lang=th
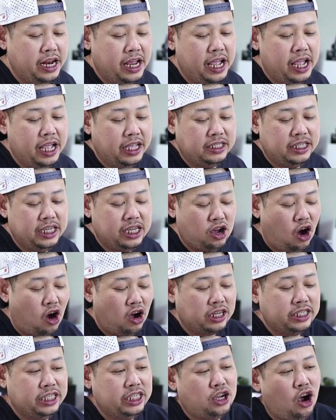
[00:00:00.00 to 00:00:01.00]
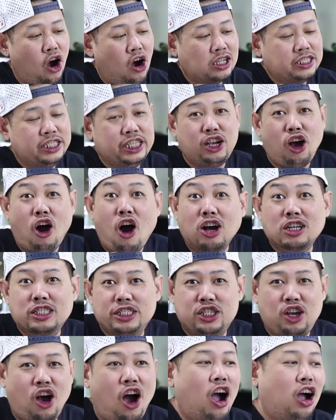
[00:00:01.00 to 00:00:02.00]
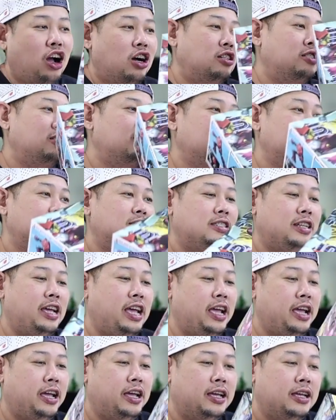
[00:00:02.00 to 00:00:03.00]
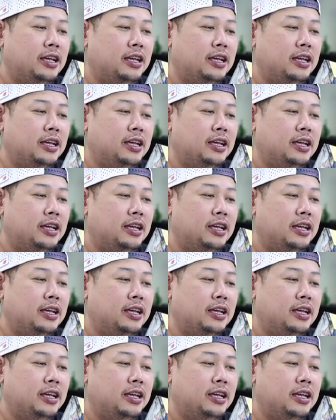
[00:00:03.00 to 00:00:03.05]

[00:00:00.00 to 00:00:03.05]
นี่สีก๊อกสีก๊อกสีก๊อกสีก๊อกนี่